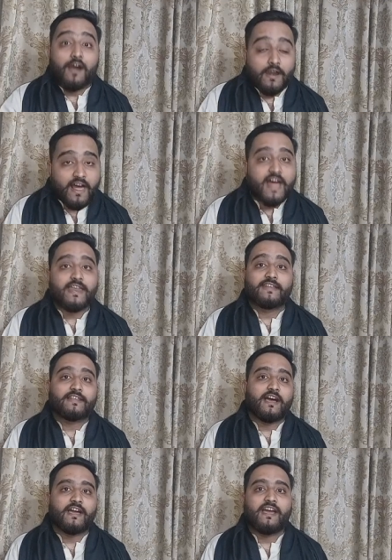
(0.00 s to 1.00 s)
खड़ा
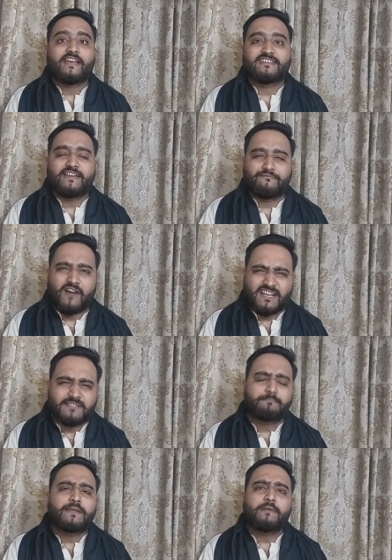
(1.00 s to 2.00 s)
रहता है ये
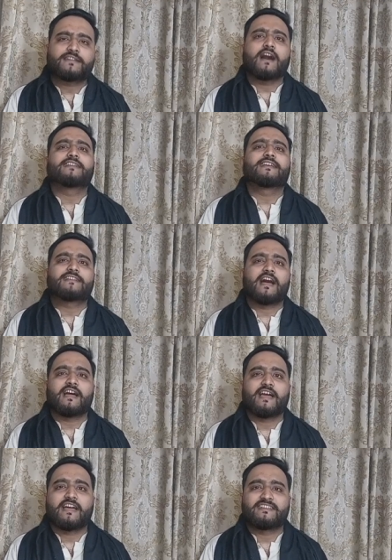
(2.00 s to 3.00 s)
वक्त भी बता देता
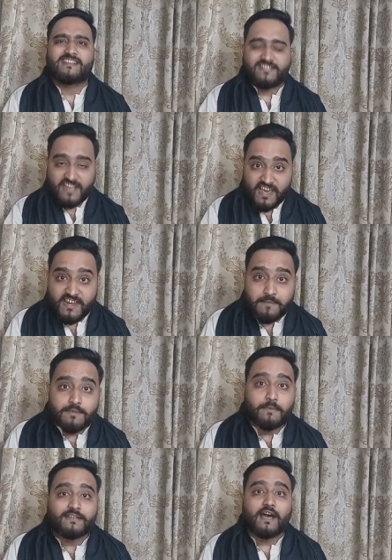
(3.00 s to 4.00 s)
है ये चेहरे
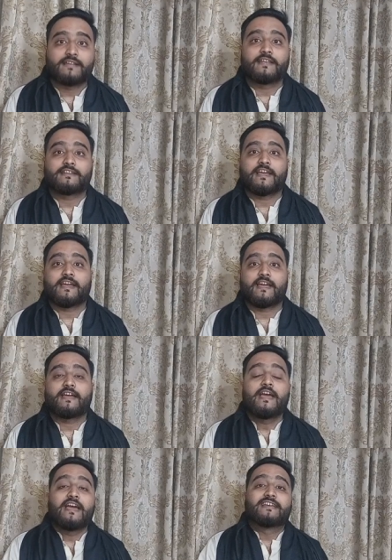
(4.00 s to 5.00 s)
भी बता देते हैं
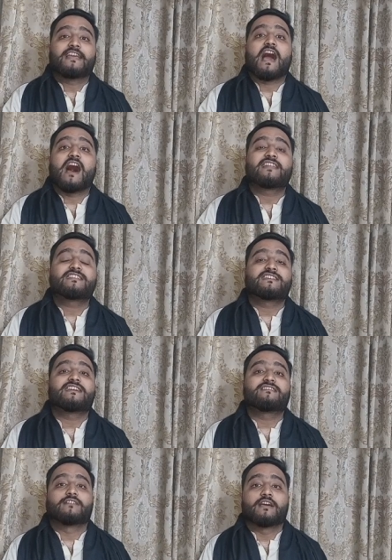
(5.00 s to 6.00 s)
ये हर
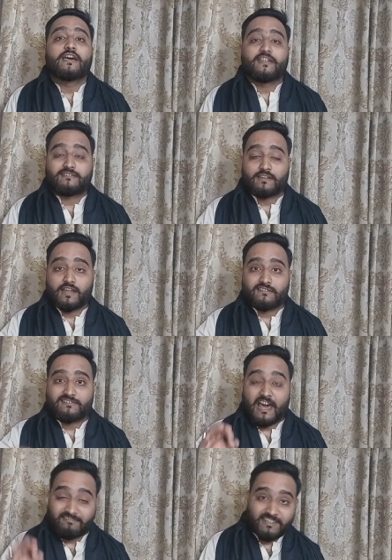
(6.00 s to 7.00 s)
चीज़
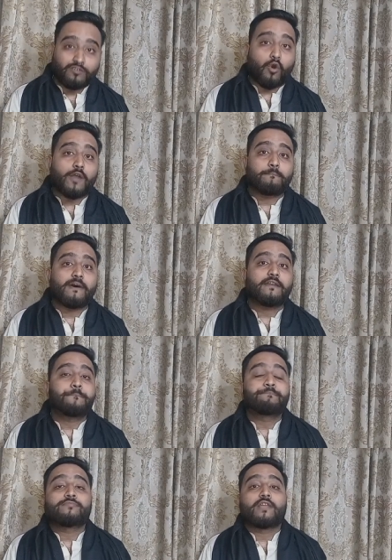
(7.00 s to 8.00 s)
सियासी तौर पर
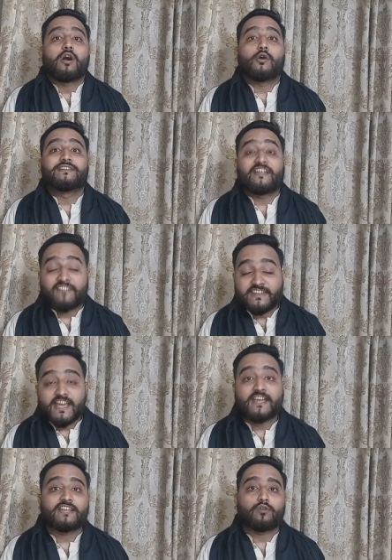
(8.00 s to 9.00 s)
और
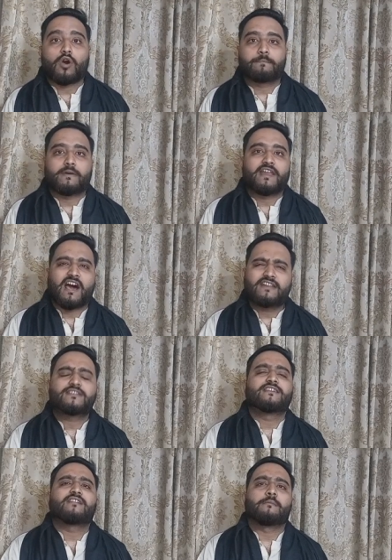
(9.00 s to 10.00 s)
नज़रिए के तौर पर हर
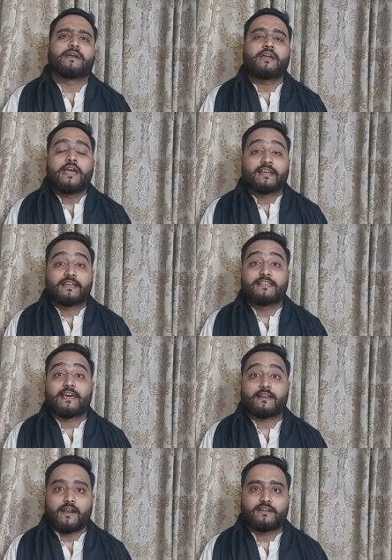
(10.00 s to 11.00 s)
चीज़ हमें
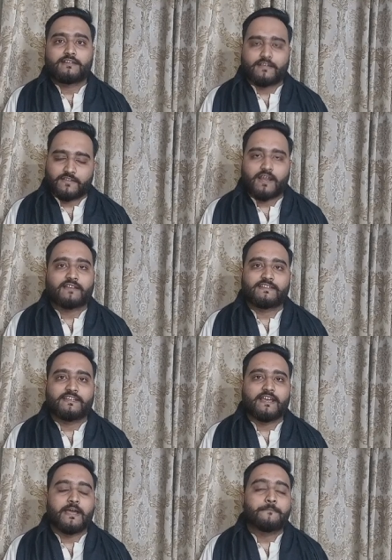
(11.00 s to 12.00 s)
क्लियर कट नज़र
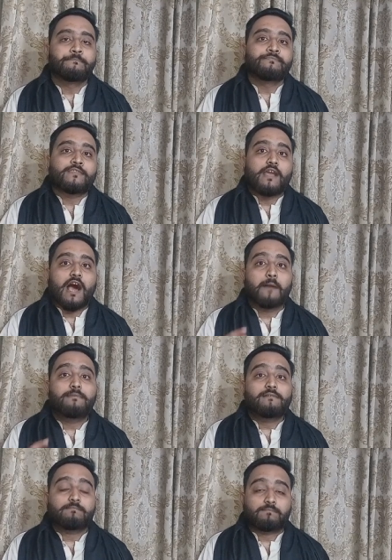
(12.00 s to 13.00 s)
आती है अब